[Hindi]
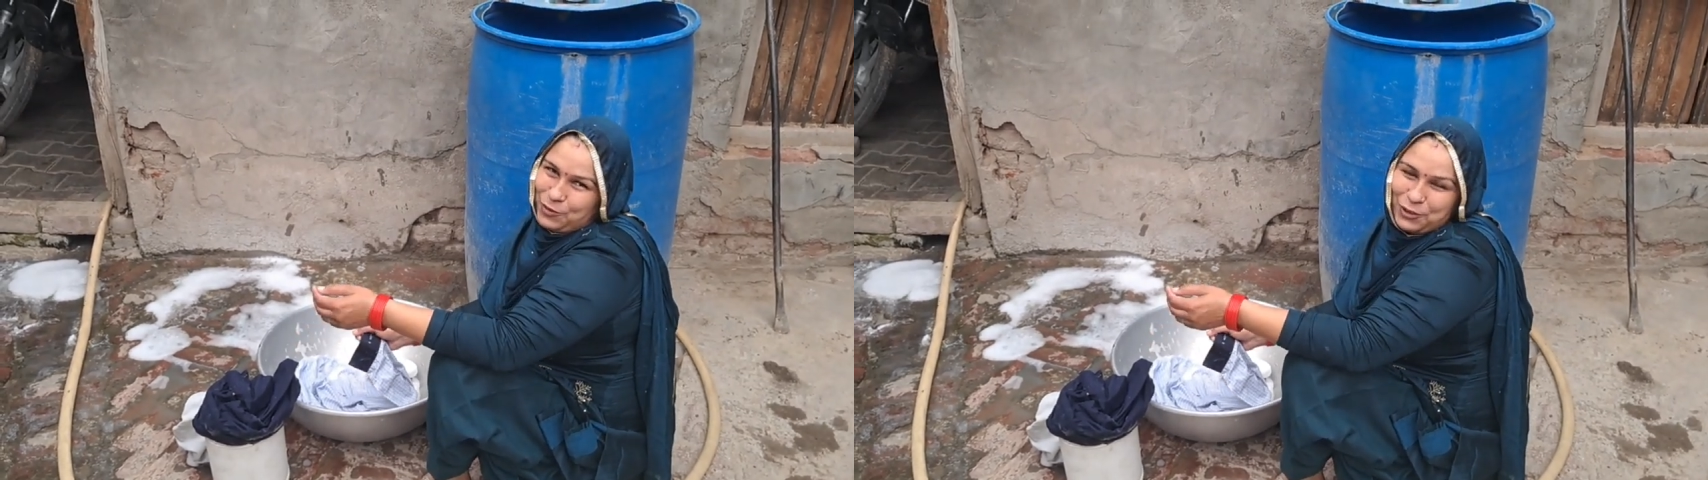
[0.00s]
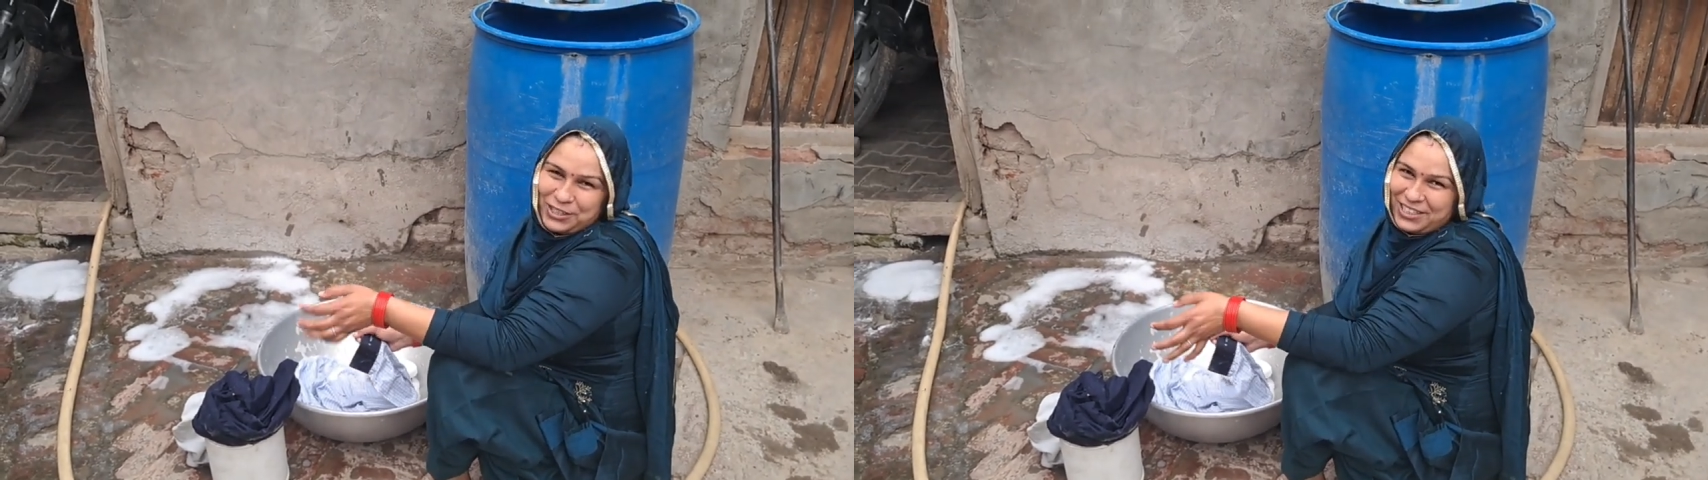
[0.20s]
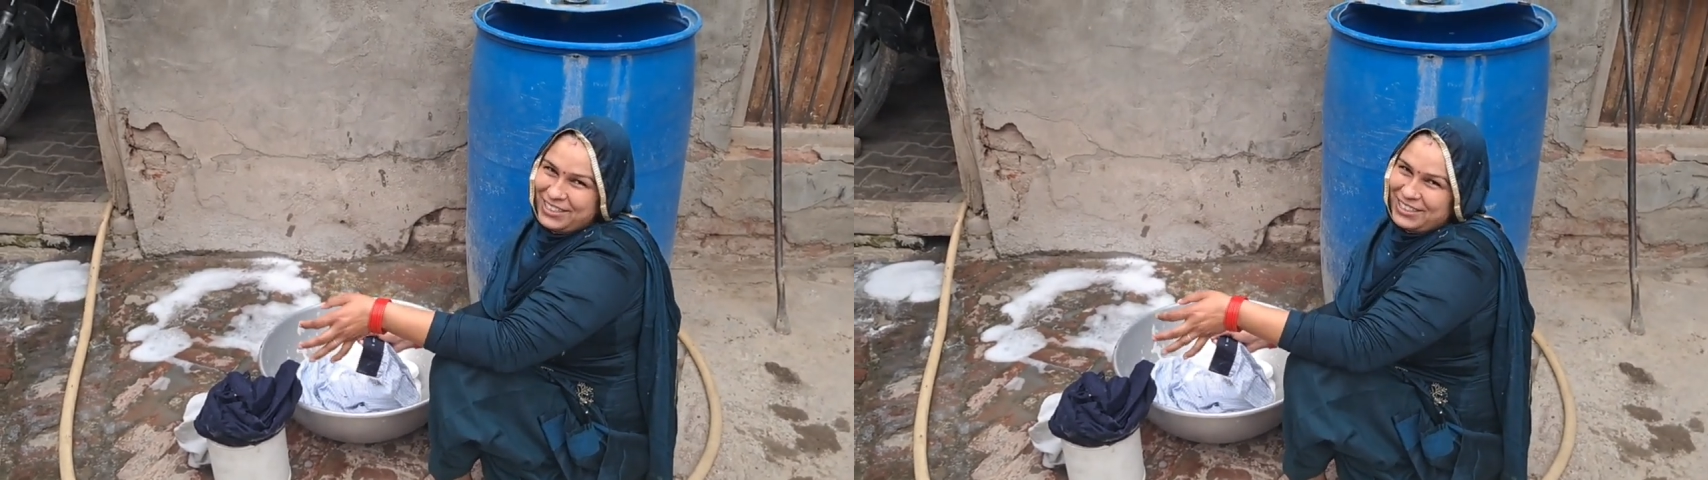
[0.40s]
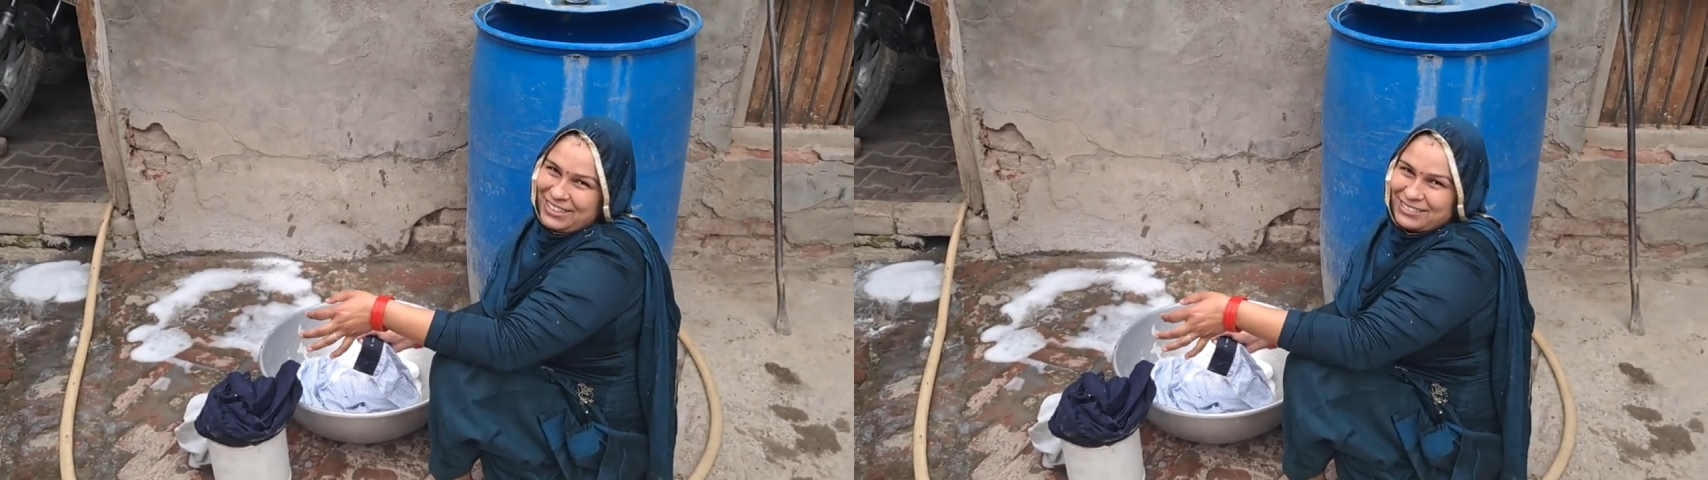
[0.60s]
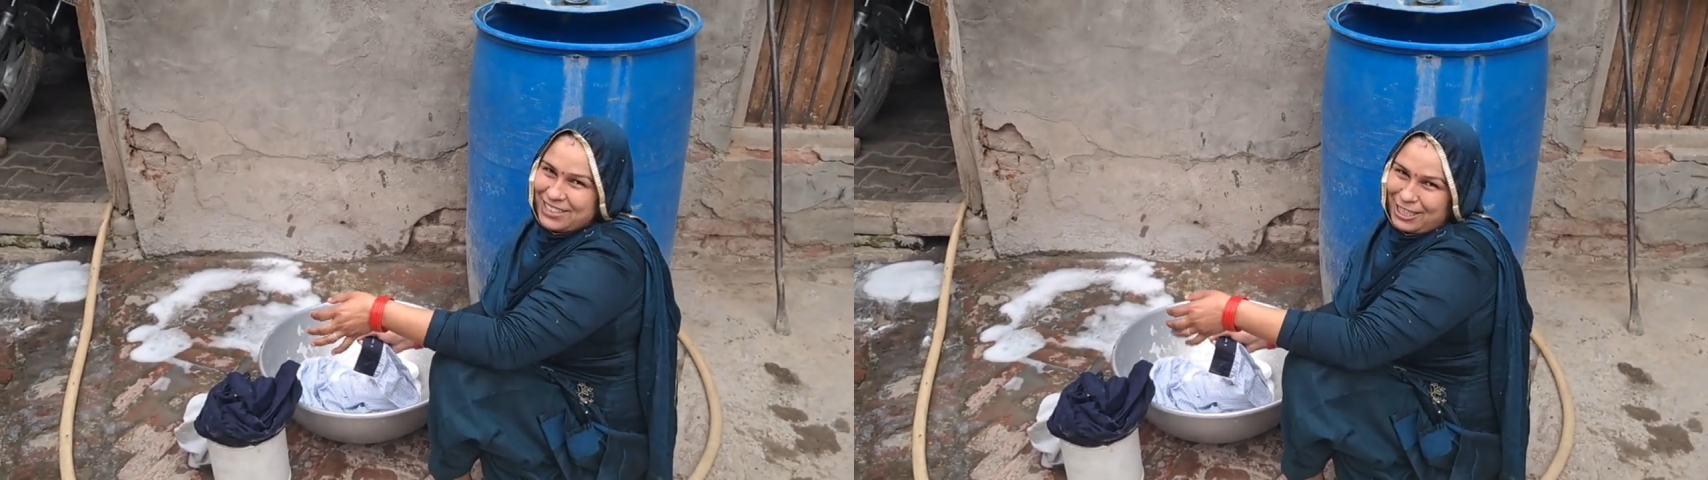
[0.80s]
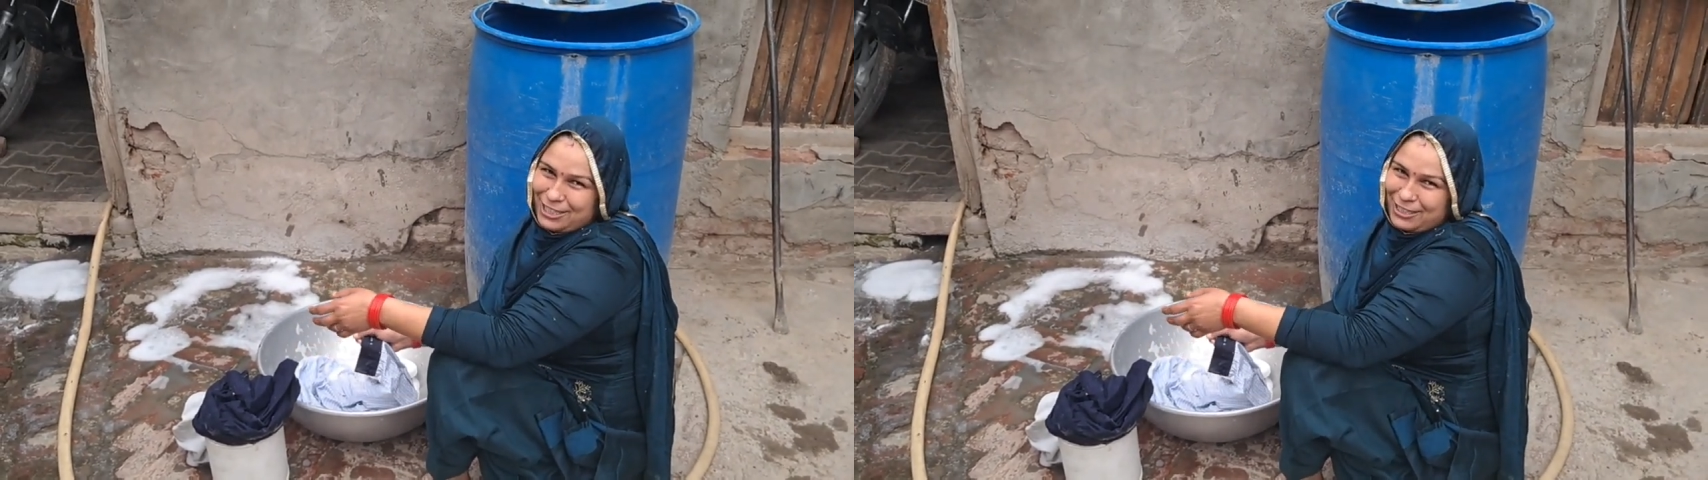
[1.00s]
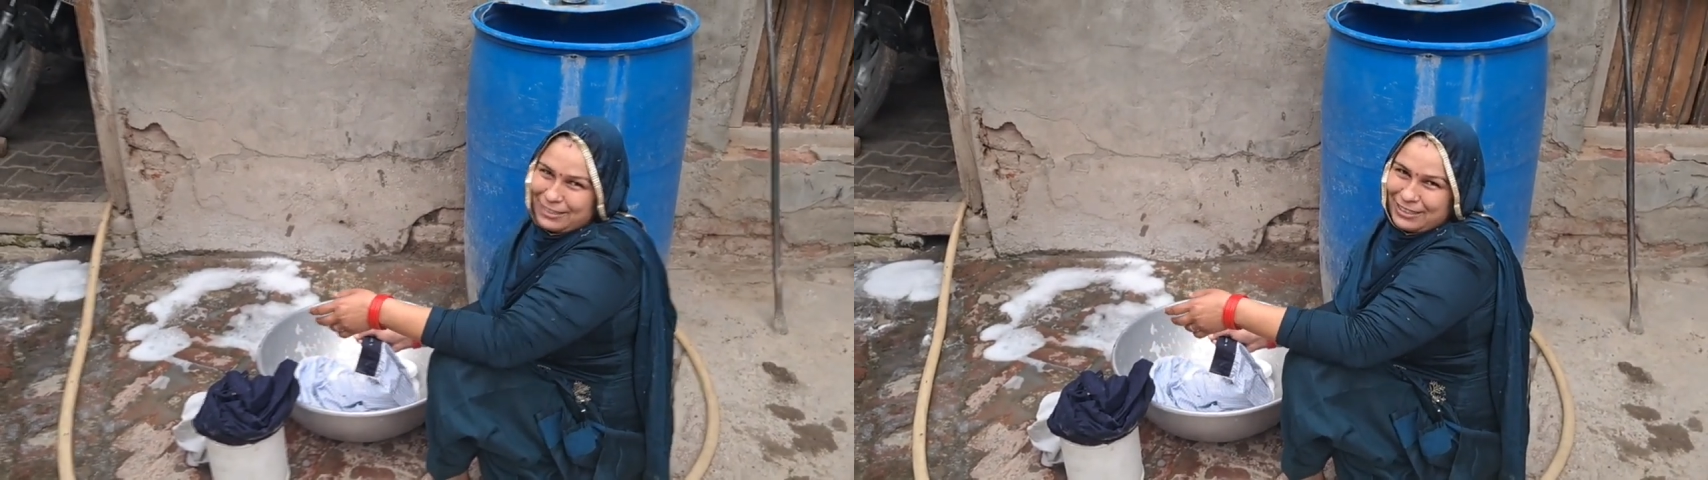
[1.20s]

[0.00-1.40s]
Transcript: वो लिए जागा